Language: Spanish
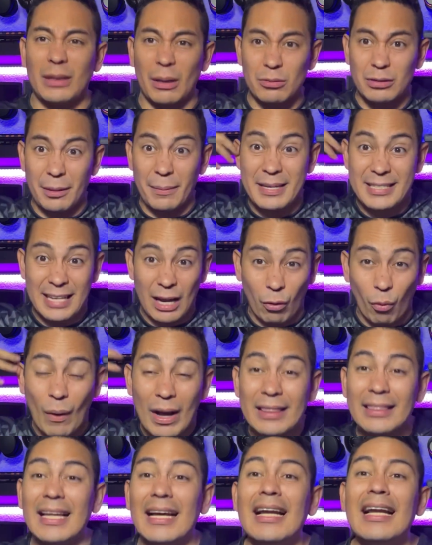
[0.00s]
vamos a ver si
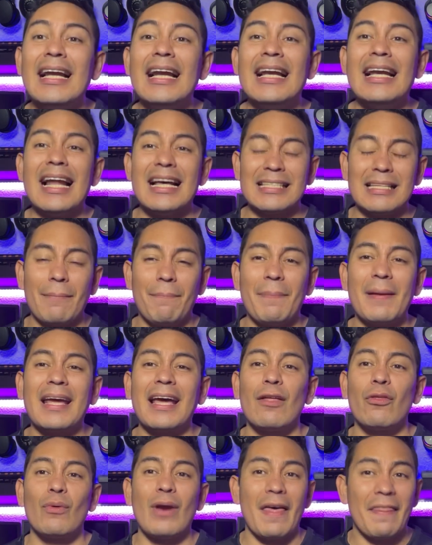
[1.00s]
aguanta la
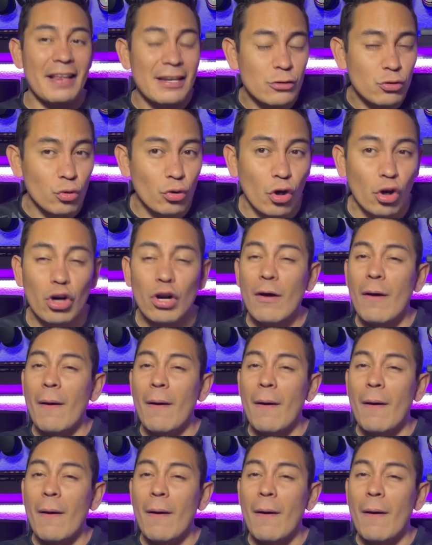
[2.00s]
zapicadura del sudor.